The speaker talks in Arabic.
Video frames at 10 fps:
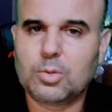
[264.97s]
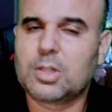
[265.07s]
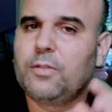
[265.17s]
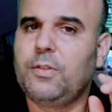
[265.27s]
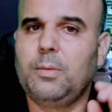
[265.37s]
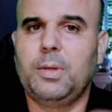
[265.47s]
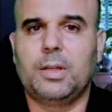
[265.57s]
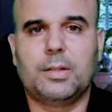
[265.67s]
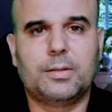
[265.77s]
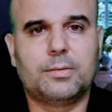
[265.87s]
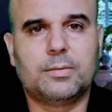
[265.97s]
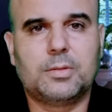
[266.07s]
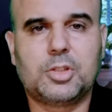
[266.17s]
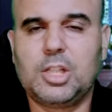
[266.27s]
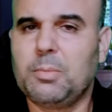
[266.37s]
وتكفل به
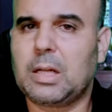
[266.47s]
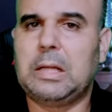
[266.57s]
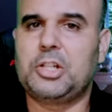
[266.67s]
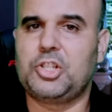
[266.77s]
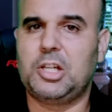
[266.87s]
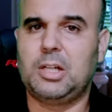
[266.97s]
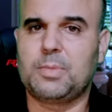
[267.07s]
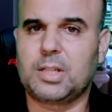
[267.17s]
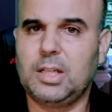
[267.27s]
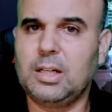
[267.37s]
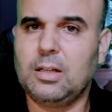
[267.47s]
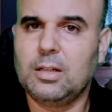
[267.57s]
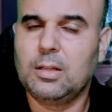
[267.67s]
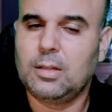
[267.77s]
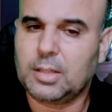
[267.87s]
شي مراه جاله مسكينه
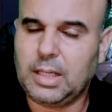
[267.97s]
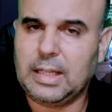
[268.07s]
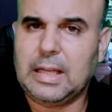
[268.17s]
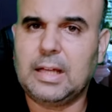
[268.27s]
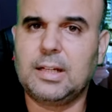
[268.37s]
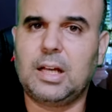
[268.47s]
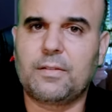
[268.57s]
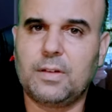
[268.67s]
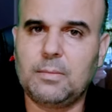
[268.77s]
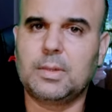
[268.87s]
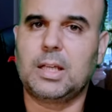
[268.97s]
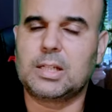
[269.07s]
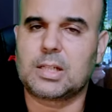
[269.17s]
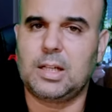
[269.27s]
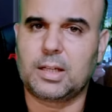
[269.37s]
كحيانه عارفه ما
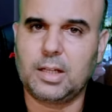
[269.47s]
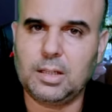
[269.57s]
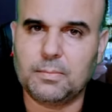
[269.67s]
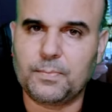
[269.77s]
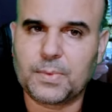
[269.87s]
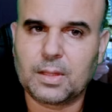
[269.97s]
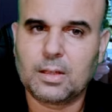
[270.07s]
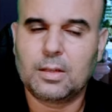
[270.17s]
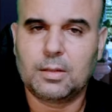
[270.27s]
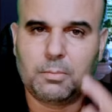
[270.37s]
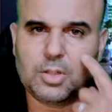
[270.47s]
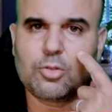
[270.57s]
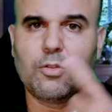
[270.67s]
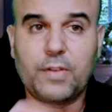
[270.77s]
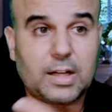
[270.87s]
كاينش الله كريم ني
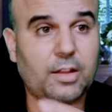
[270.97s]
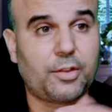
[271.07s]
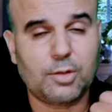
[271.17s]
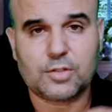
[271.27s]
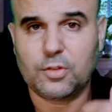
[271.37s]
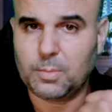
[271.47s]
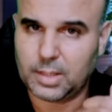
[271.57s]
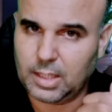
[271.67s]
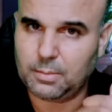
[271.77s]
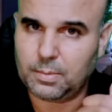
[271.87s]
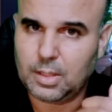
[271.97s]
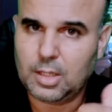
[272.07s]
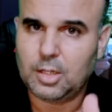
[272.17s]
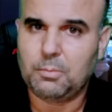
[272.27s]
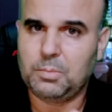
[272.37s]
تكون فاكاسيونس في المغرب
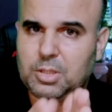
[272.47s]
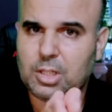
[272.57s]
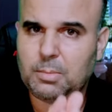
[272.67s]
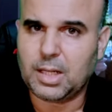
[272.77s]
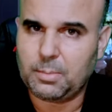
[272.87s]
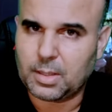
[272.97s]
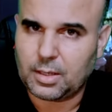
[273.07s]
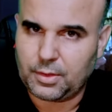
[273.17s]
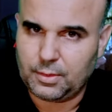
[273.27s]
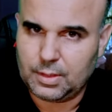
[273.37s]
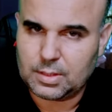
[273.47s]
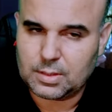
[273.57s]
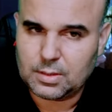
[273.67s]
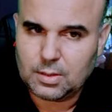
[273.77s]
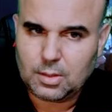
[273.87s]
ني تمشي للمغرب
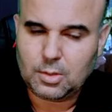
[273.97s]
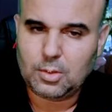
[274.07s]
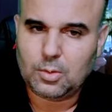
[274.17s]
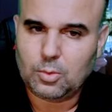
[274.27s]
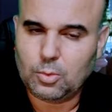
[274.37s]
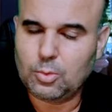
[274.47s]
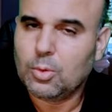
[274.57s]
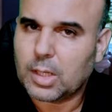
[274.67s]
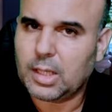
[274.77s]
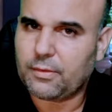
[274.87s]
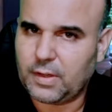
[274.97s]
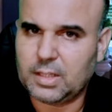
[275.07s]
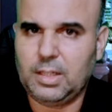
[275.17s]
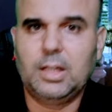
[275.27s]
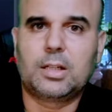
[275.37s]
فاكاسيونس والخير
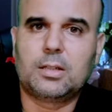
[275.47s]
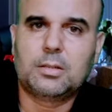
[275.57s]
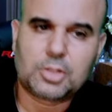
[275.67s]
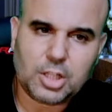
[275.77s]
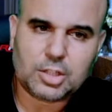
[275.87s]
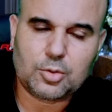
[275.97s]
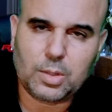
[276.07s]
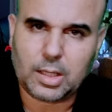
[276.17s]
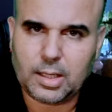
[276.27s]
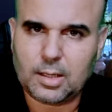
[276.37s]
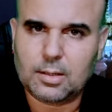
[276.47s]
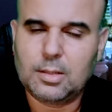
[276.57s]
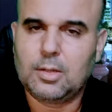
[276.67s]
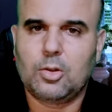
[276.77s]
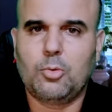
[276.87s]
فايض عليك شحال تشوي الخير
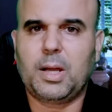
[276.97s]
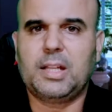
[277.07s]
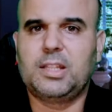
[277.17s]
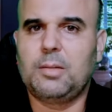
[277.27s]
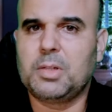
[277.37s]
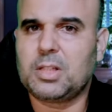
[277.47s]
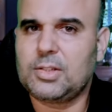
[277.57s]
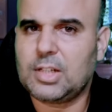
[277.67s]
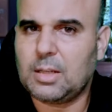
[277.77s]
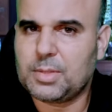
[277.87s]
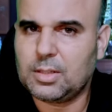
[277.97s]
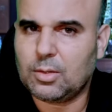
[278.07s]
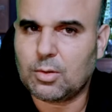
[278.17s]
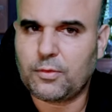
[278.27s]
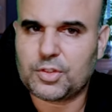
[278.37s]
وباغي دير مثلا شي 50
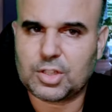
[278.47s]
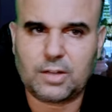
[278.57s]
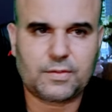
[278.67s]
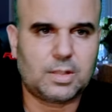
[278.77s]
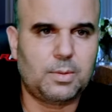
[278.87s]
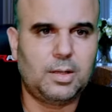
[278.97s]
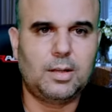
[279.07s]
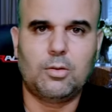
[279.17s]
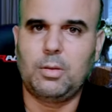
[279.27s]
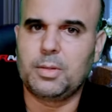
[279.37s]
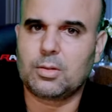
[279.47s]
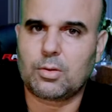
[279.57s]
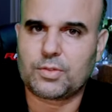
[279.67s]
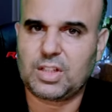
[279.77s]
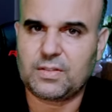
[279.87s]
اورو في الشهر في سبيل الله ولا 100
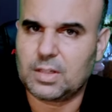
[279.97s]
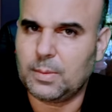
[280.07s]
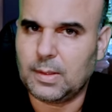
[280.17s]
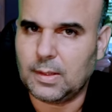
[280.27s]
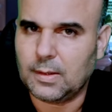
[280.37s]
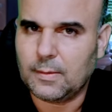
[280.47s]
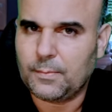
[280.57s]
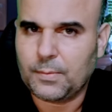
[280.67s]
اورو في الشهر في سبيل الله